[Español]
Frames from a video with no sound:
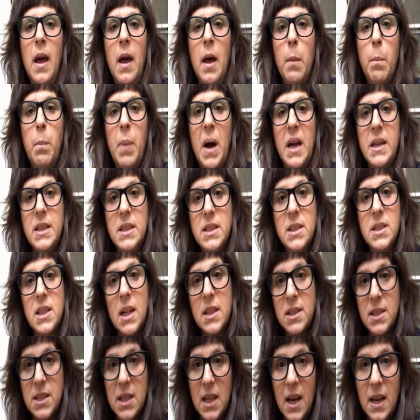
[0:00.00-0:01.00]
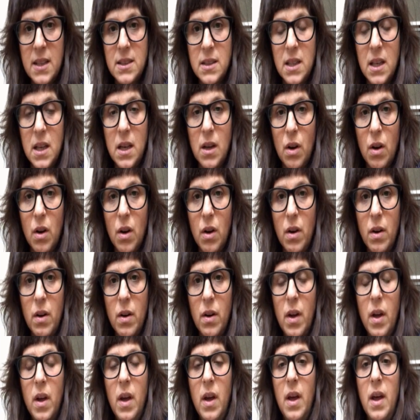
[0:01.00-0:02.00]
país
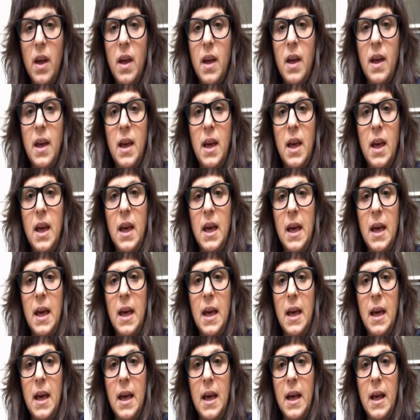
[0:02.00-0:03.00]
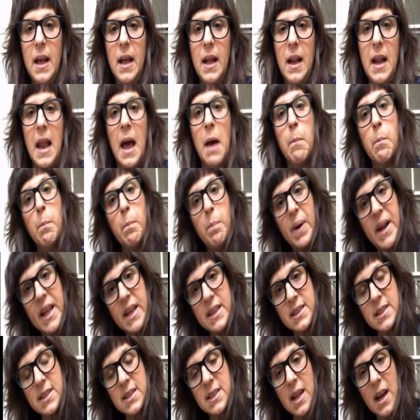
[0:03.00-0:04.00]
asiático, eh, la
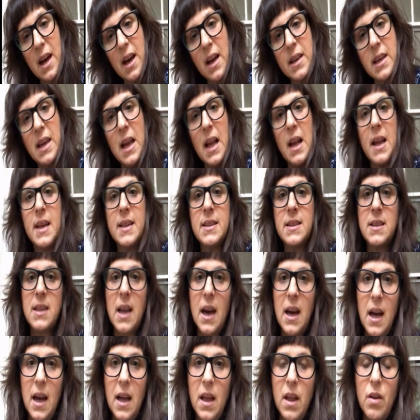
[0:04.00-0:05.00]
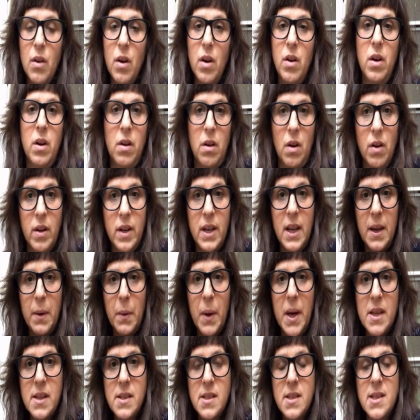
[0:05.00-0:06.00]
empresa y el Estado en
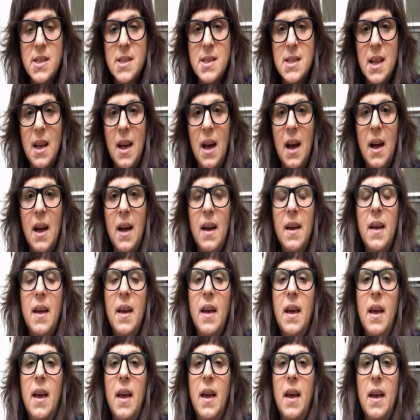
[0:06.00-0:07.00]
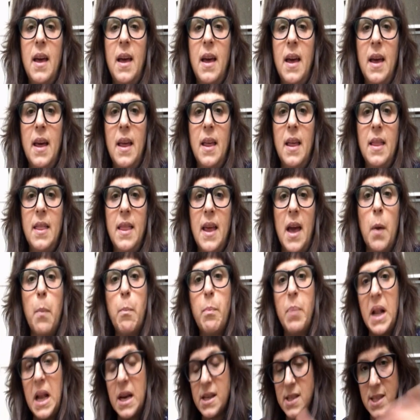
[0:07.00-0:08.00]
connivencia eh,
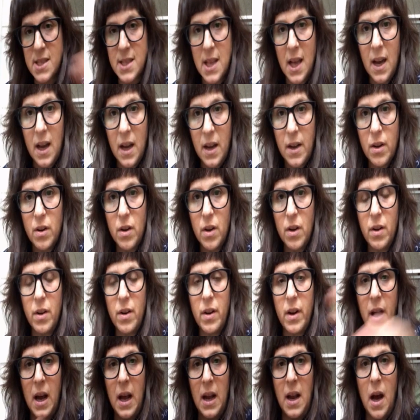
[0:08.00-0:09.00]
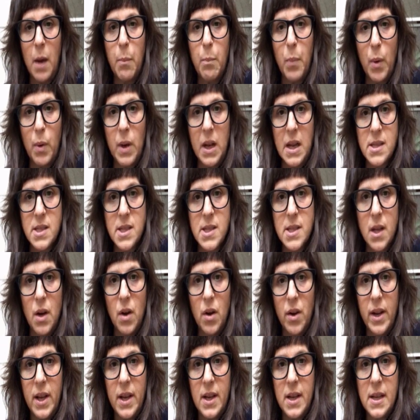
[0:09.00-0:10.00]
desplazaron a las
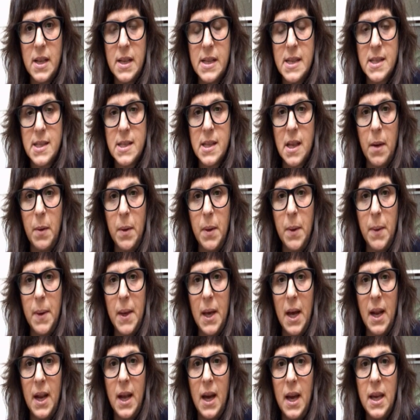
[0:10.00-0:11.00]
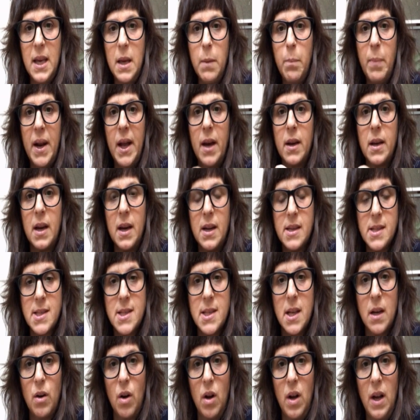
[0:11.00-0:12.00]
poblaciones que vivían ahí para
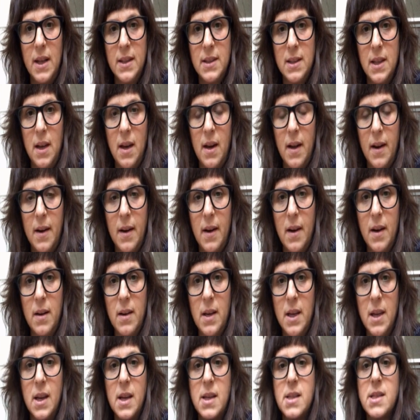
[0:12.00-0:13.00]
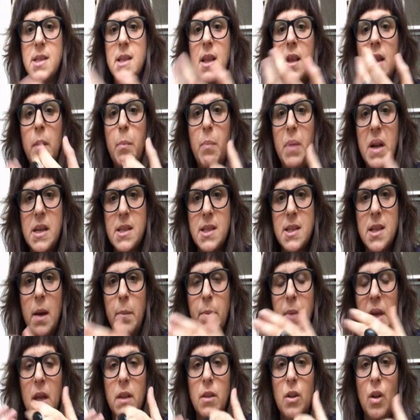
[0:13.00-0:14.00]
quedarse con la tierra. Y que ese
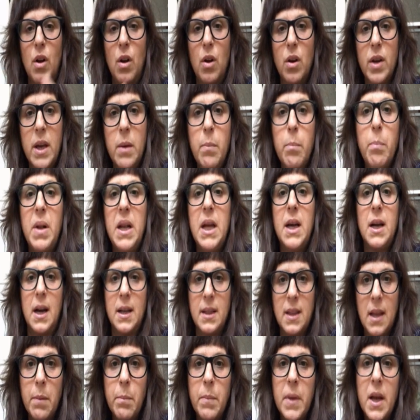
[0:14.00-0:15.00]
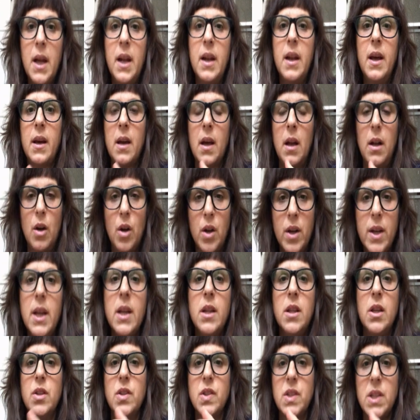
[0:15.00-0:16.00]
desplazamiento lo que implica también es que los
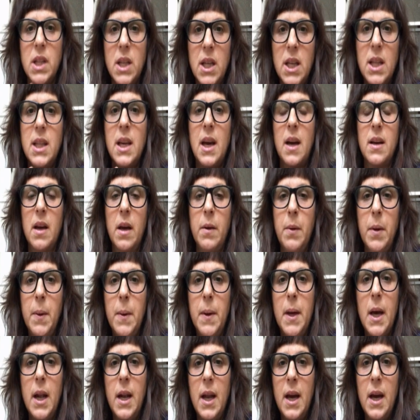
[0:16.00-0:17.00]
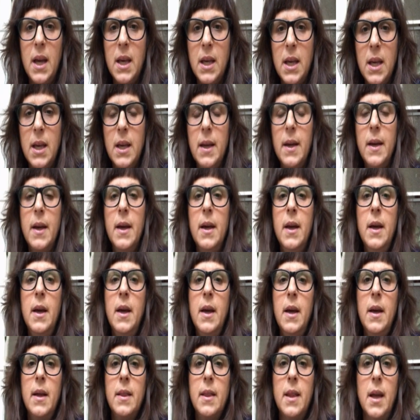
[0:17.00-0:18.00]
niños y niñas que vivían ahí
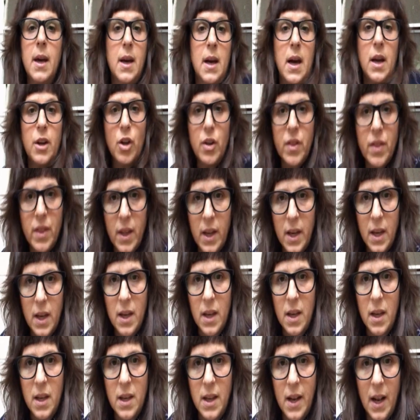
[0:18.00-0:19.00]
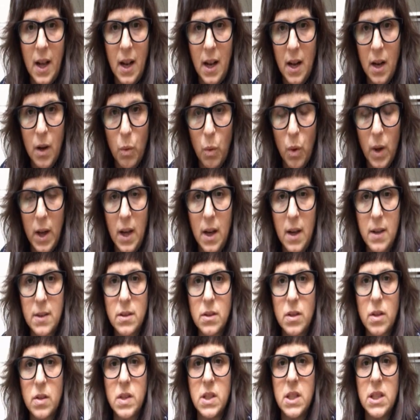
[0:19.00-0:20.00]
dejaron de ir a la escuela.
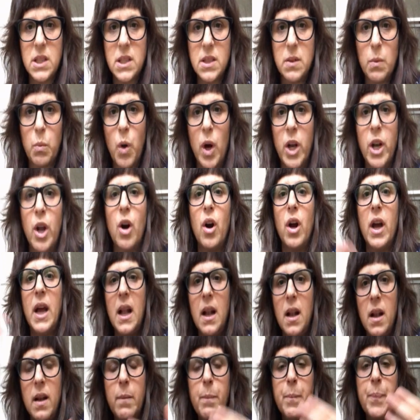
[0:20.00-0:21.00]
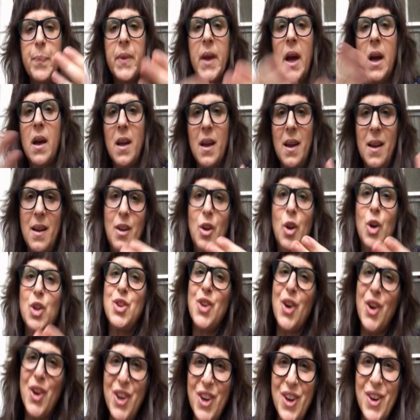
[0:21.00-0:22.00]
Entonces, bueno, él lo
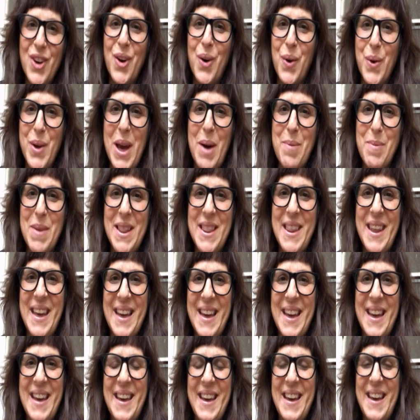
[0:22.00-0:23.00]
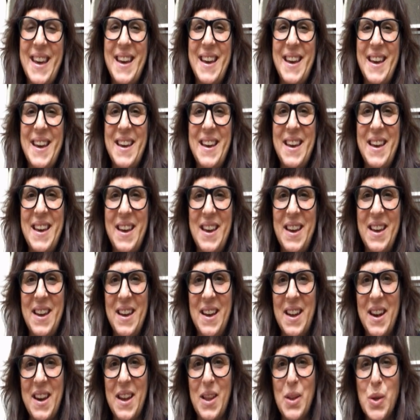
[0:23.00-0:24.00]
estoy obviamente
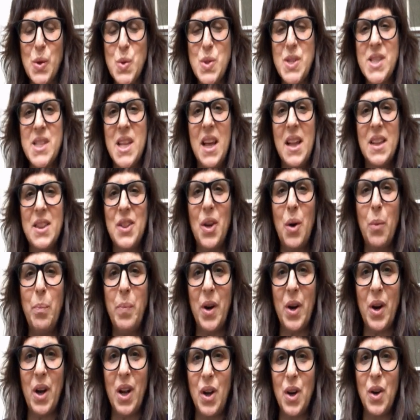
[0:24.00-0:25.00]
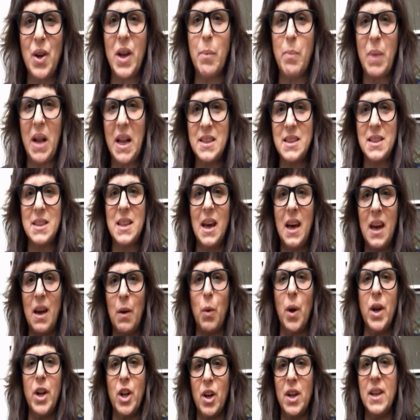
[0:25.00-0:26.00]
que, reduciendo, pero él lo que plantea
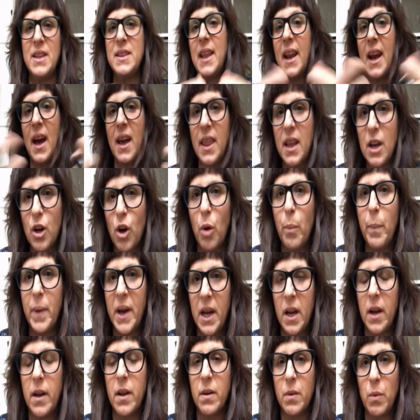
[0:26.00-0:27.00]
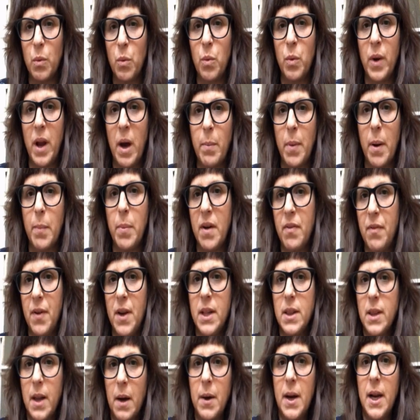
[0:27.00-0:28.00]
es, bueno, detrás de comer una papa
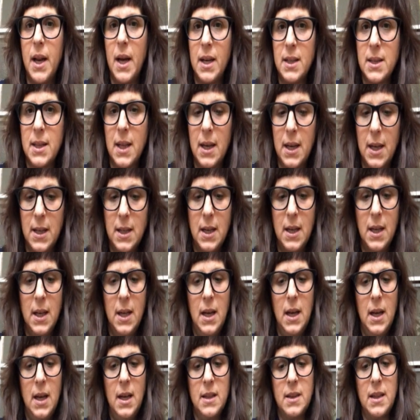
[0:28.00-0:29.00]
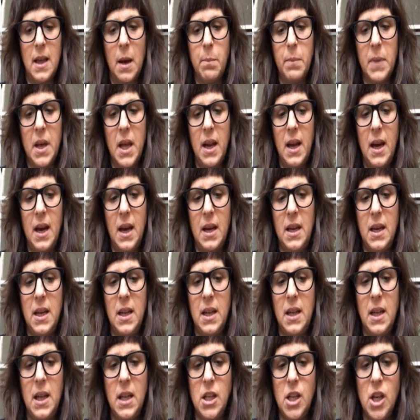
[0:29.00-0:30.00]
frita barata, también
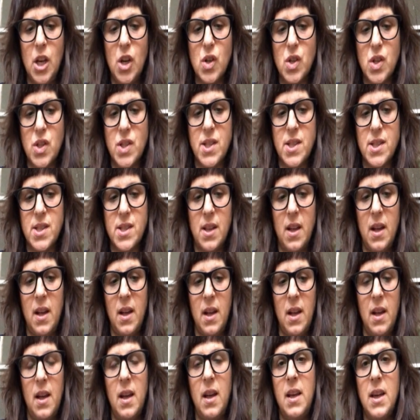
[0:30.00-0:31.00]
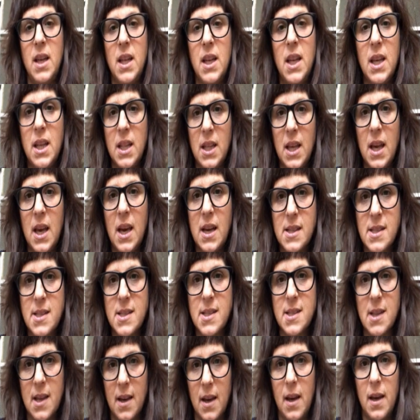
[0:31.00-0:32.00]
hay niños eh, y
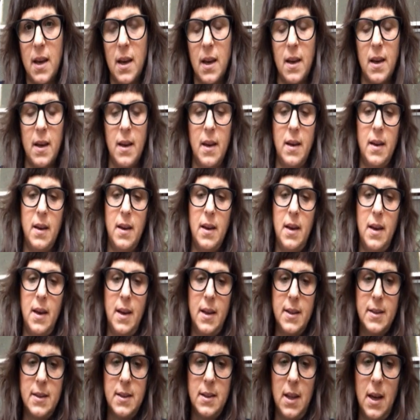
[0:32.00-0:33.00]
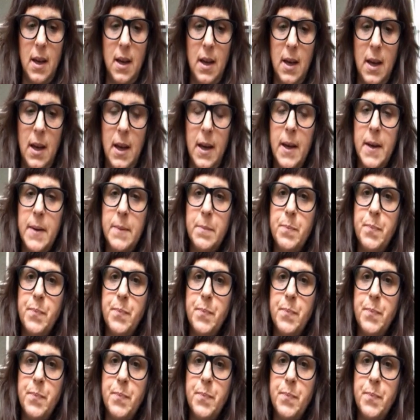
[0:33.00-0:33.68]
niñas que este,